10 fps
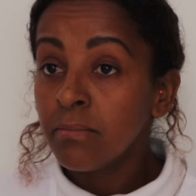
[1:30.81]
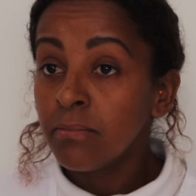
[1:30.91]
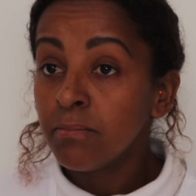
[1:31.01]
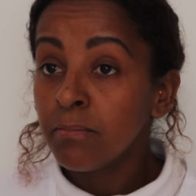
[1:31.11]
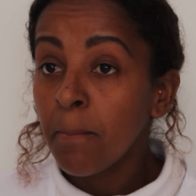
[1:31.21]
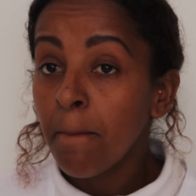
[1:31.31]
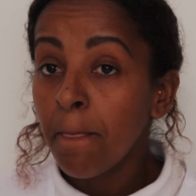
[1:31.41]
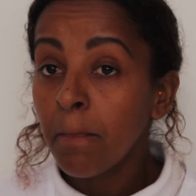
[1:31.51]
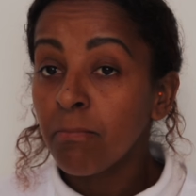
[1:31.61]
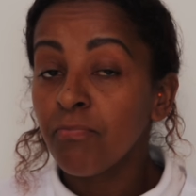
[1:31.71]
Que
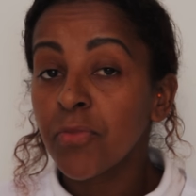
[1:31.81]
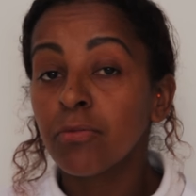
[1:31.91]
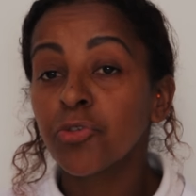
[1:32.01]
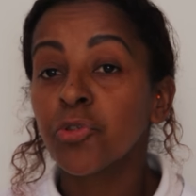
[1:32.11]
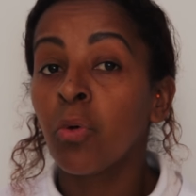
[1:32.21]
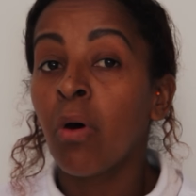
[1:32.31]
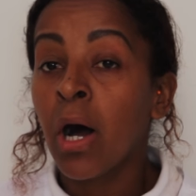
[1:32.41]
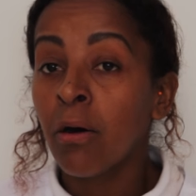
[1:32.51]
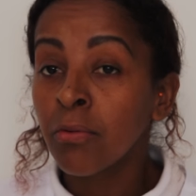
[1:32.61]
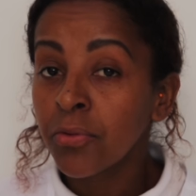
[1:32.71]
senhor? Um senhor
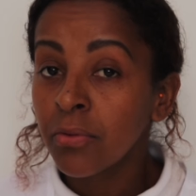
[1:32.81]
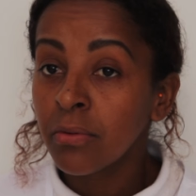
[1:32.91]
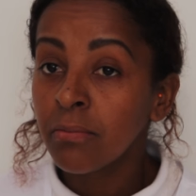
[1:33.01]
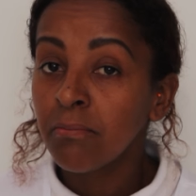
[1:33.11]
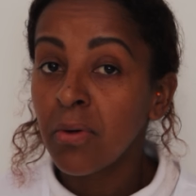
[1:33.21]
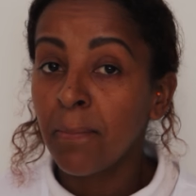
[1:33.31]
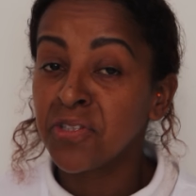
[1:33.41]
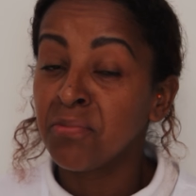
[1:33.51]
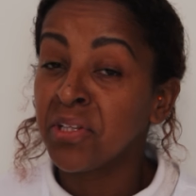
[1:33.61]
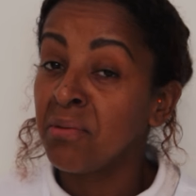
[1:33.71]
alto,
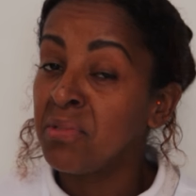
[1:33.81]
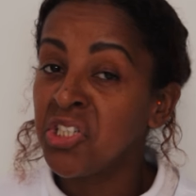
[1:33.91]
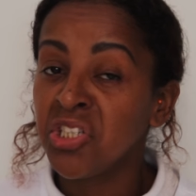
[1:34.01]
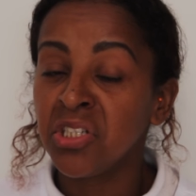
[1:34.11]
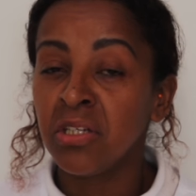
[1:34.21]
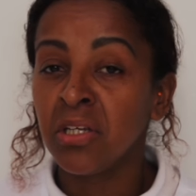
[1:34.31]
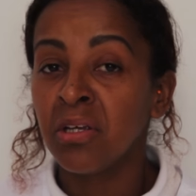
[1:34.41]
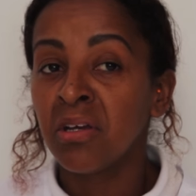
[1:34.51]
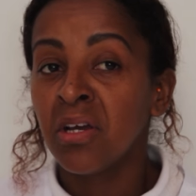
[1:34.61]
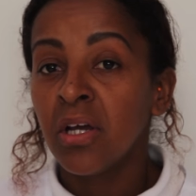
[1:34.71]

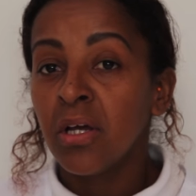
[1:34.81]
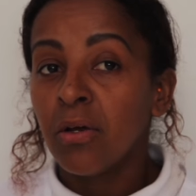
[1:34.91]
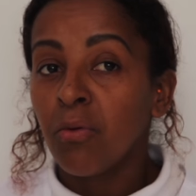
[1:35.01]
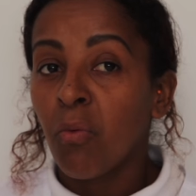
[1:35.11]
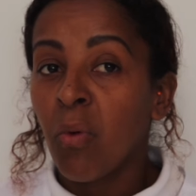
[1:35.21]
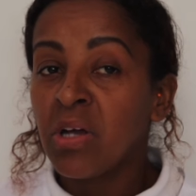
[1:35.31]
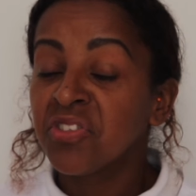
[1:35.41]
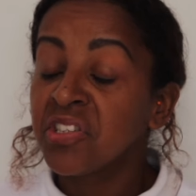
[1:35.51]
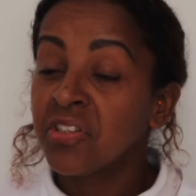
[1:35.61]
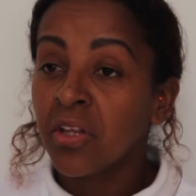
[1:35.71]
aproximadamente
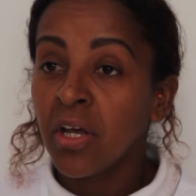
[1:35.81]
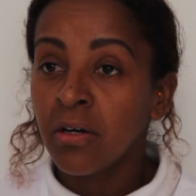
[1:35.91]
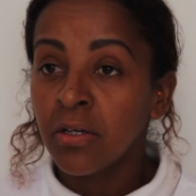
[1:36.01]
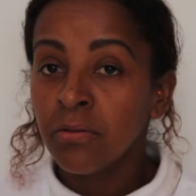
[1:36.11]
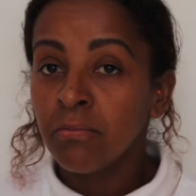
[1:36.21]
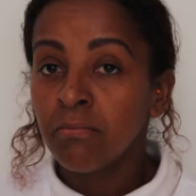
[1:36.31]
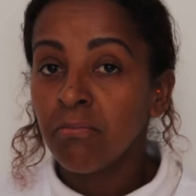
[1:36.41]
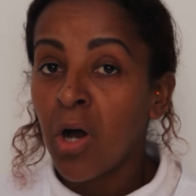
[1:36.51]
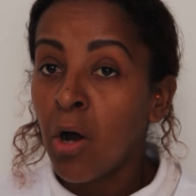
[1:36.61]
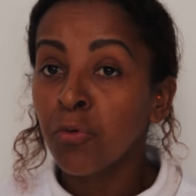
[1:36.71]
quase 60 anos,
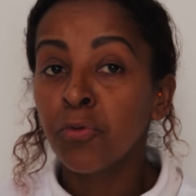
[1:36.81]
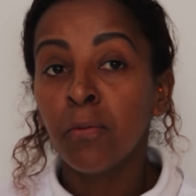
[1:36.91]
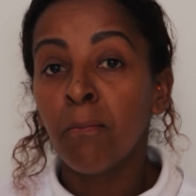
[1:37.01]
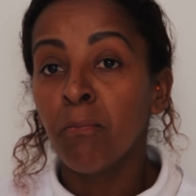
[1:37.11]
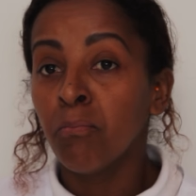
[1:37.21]
alto,